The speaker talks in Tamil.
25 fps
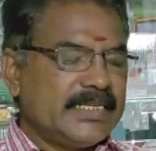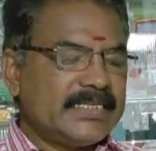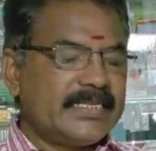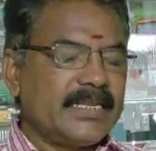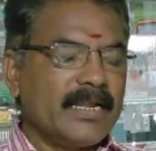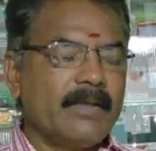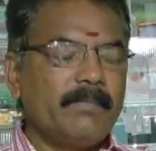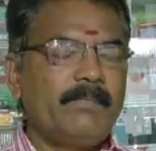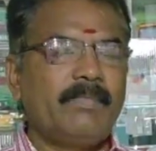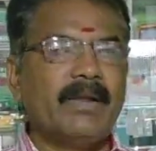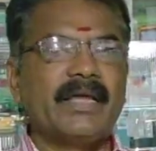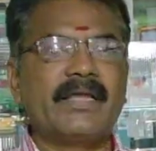
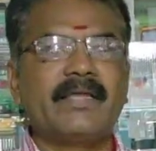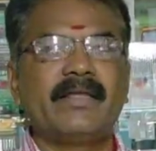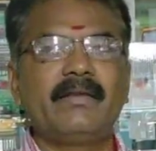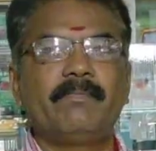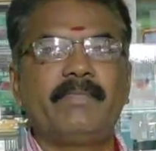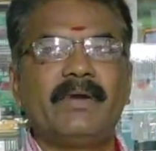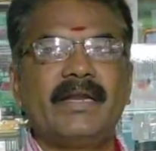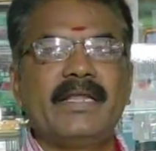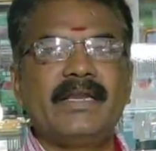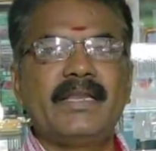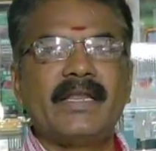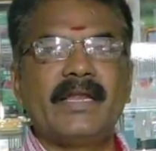ஏசியில பிளக்
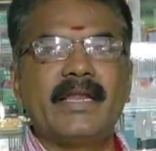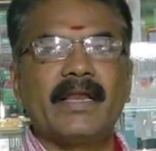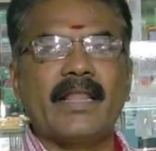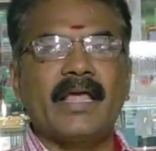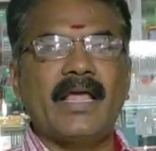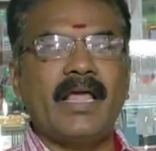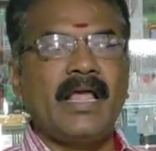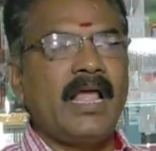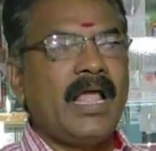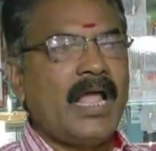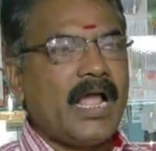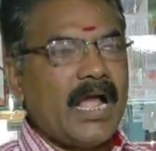இன்
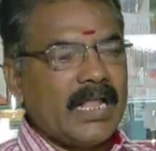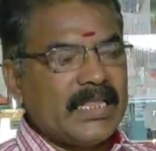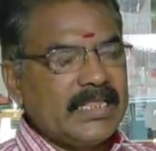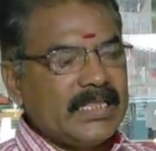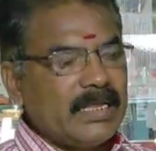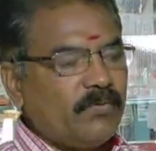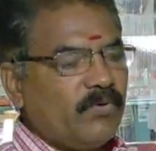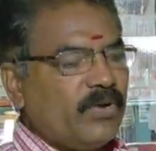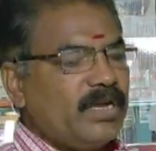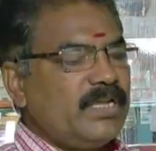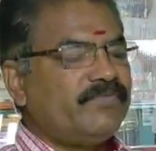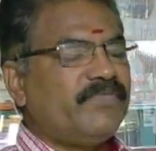பண்ணிட்டீங்கன்னா
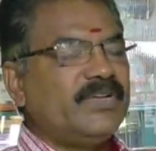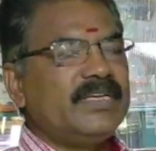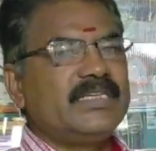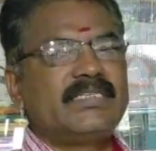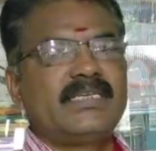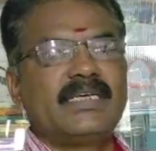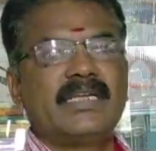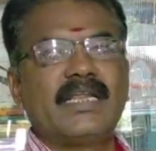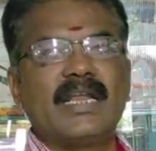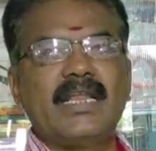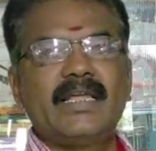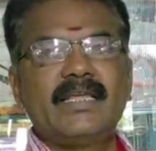அந்த ஒய்ஃபை
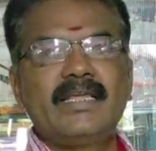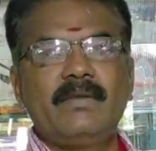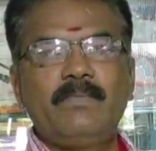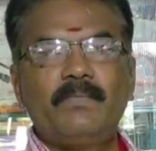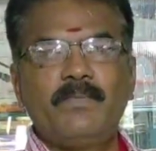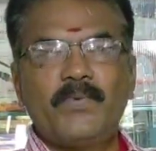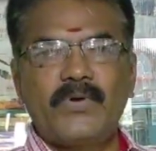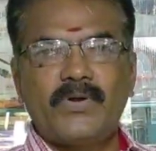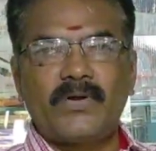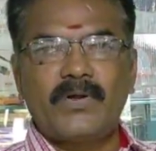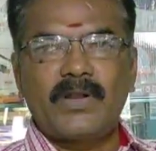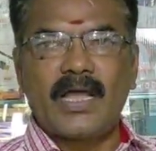சிக்னலை
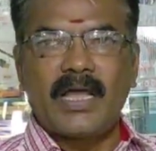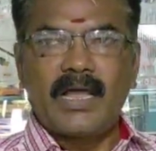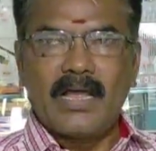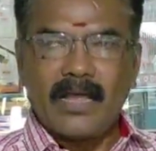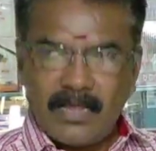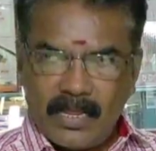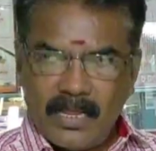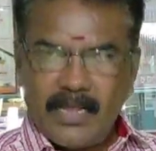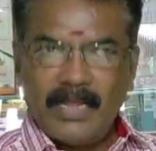இன்புட்டா